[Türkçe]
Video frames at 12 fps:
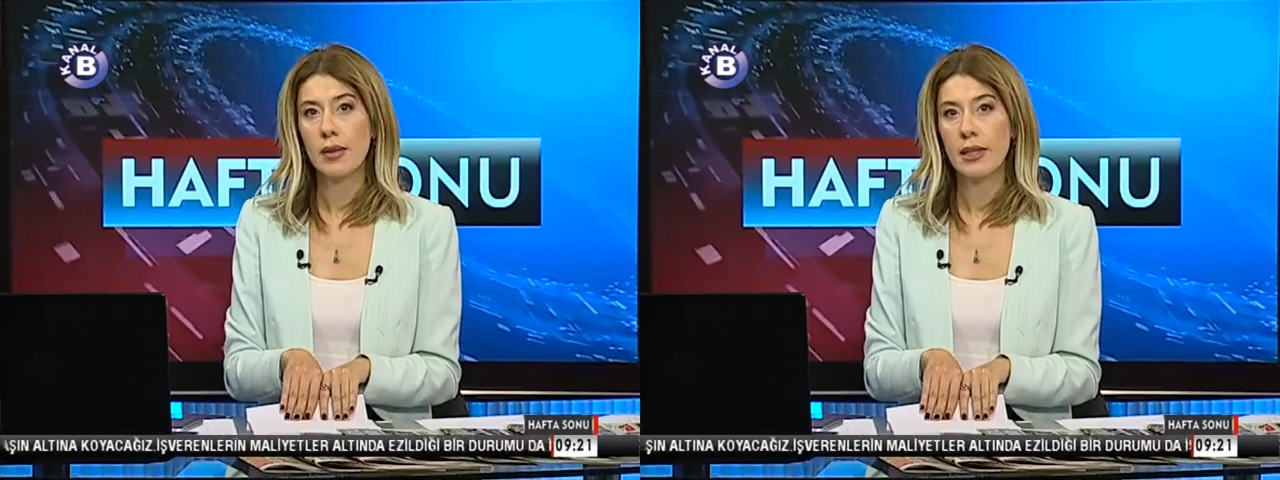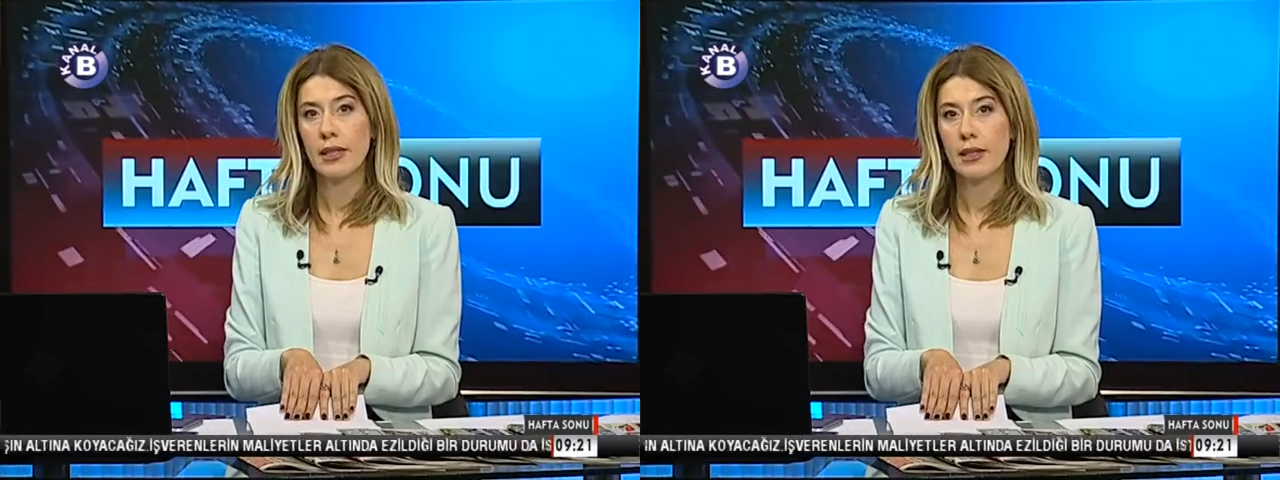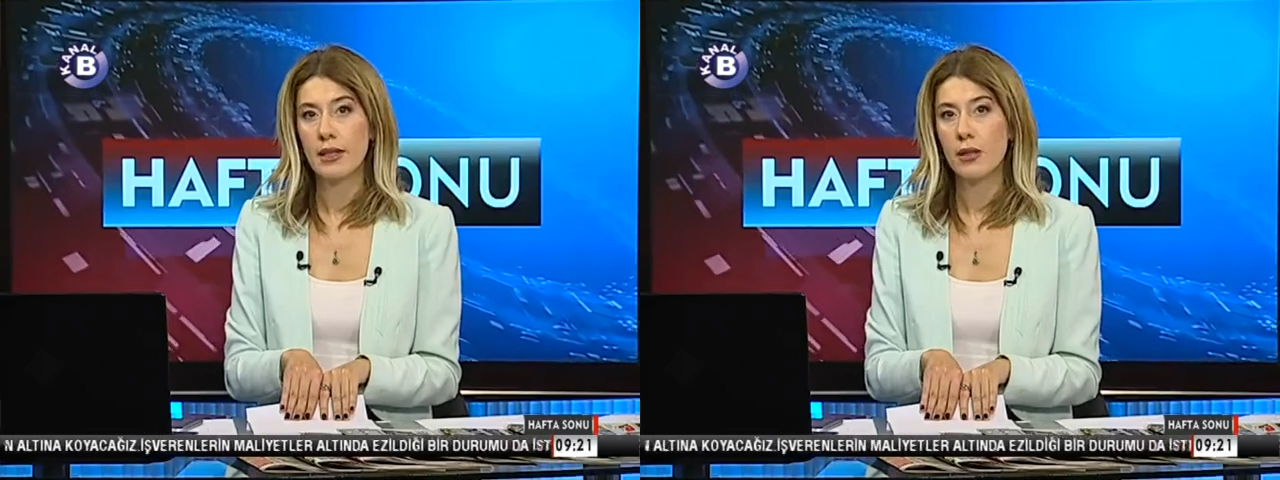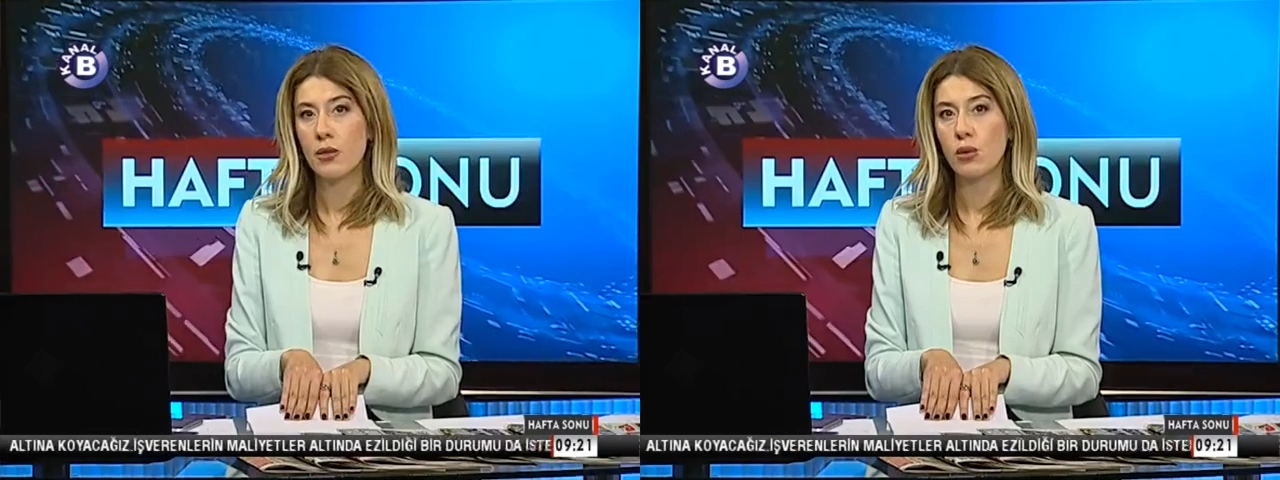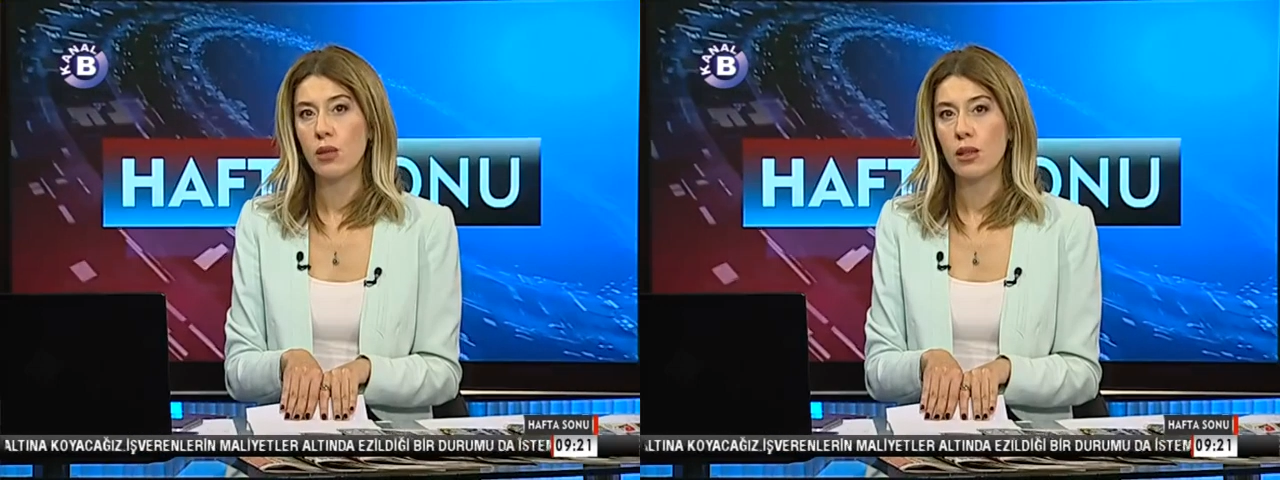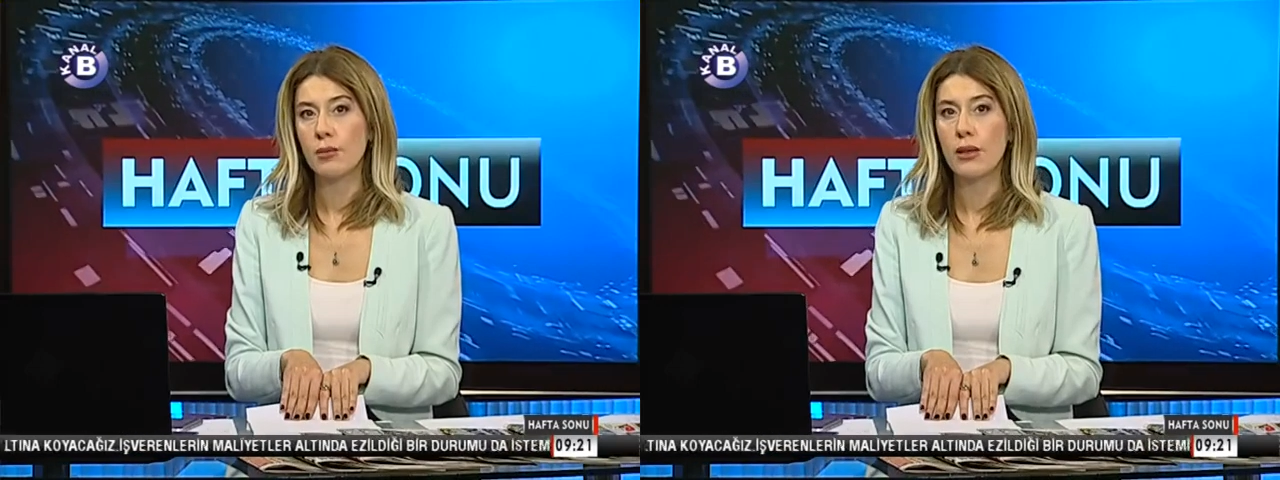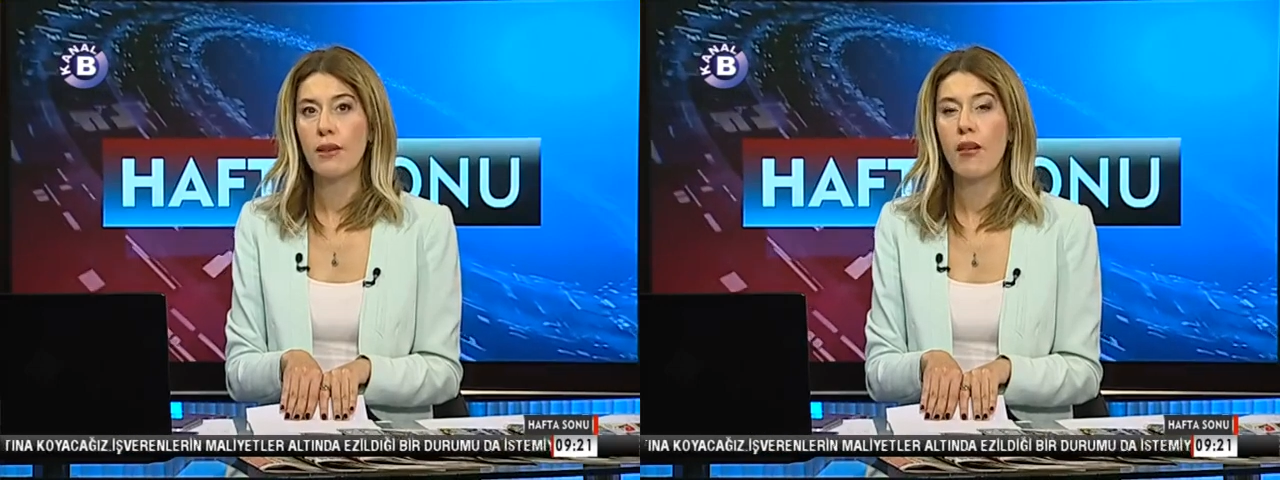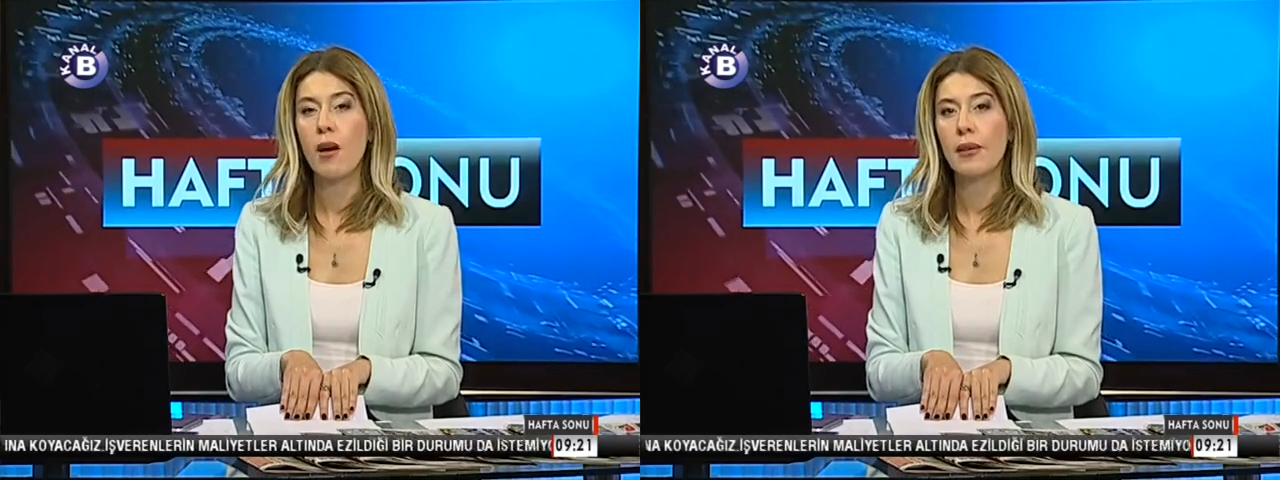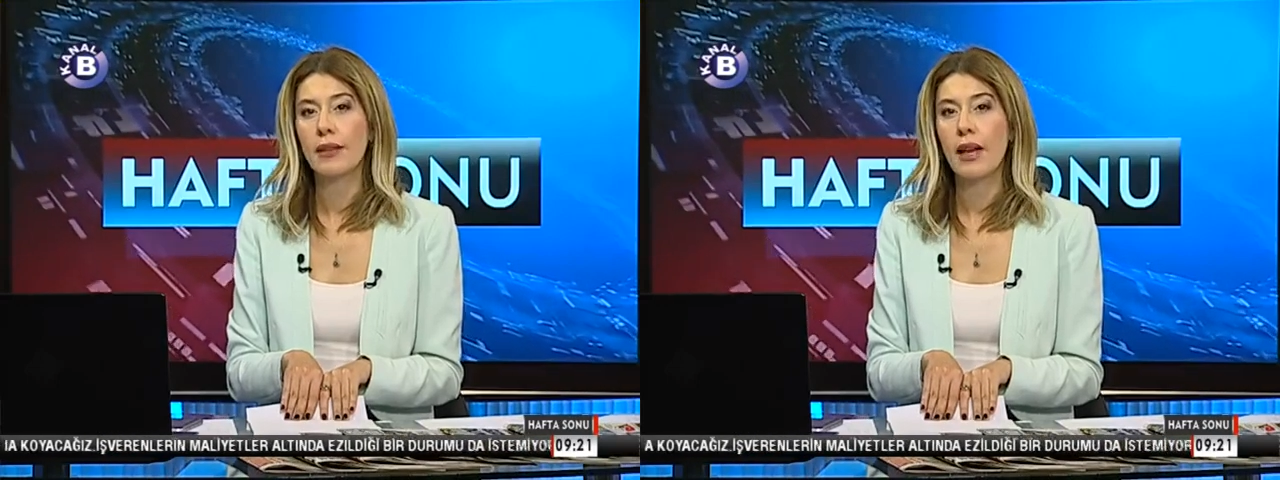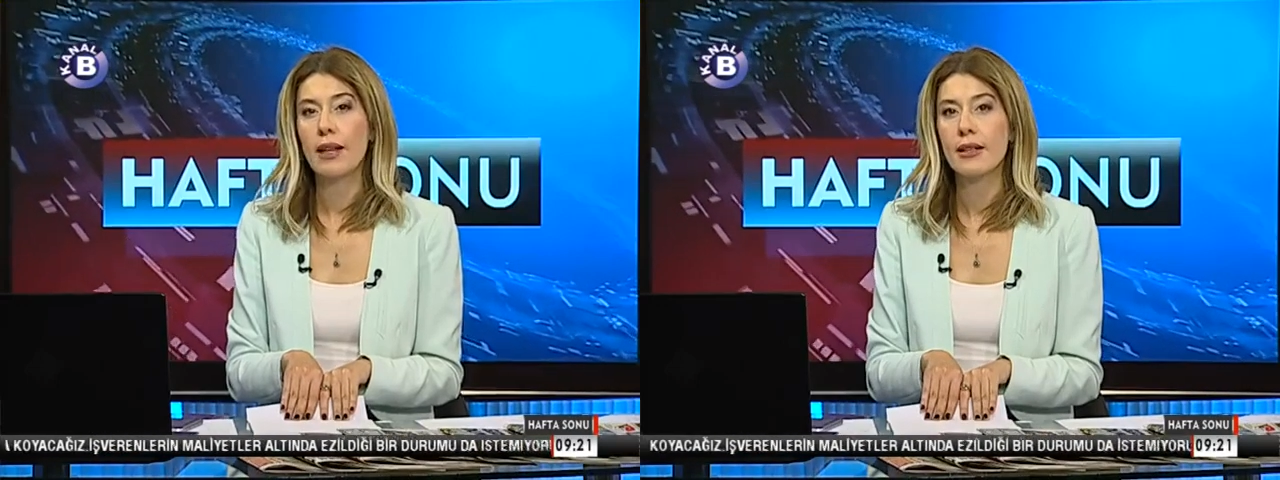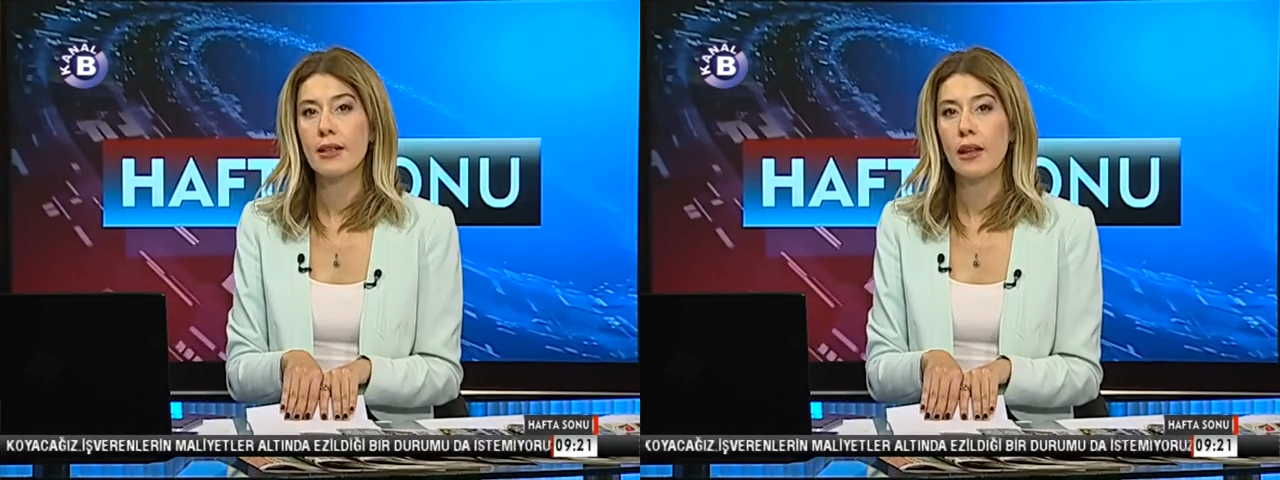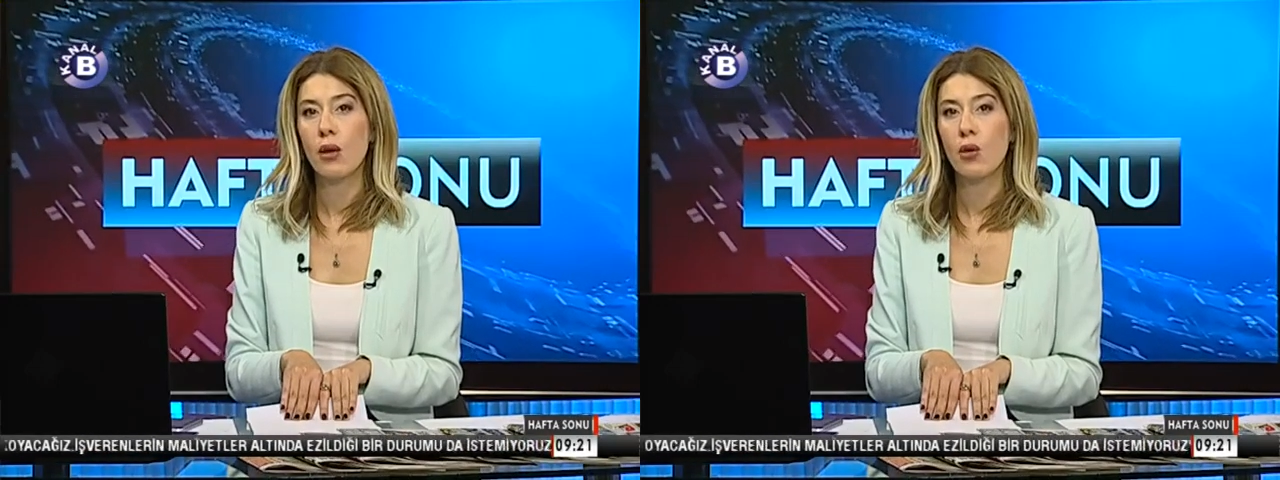Bilinçsiz kullanım devam ederse